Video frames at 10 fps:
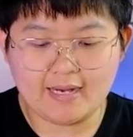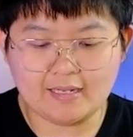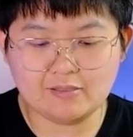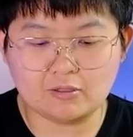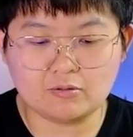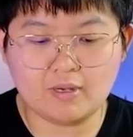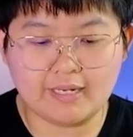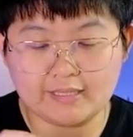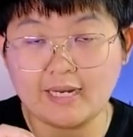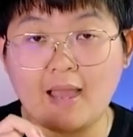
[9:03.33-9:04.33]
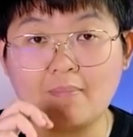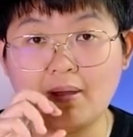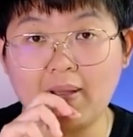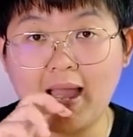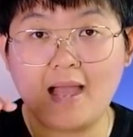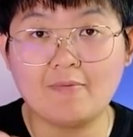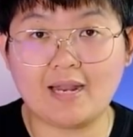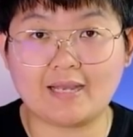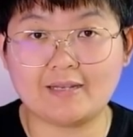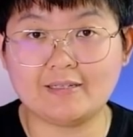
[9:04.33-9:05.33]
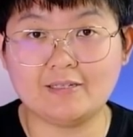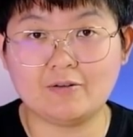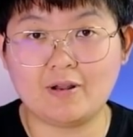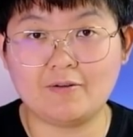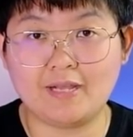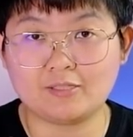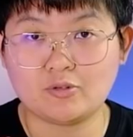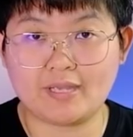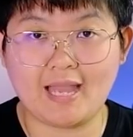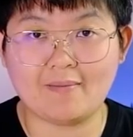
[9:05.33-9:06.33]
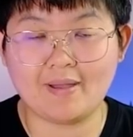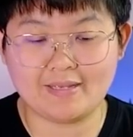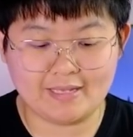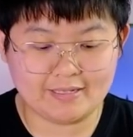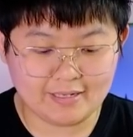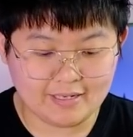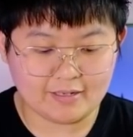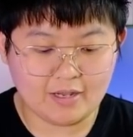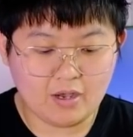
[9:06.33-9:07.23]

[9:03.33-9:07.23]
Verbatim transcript: ทั้ง2ตัวเนี่ยจะทำให้ภาพเวลากลางคืนของเราเนี่ยสวยงามมากยิ่งขึ้น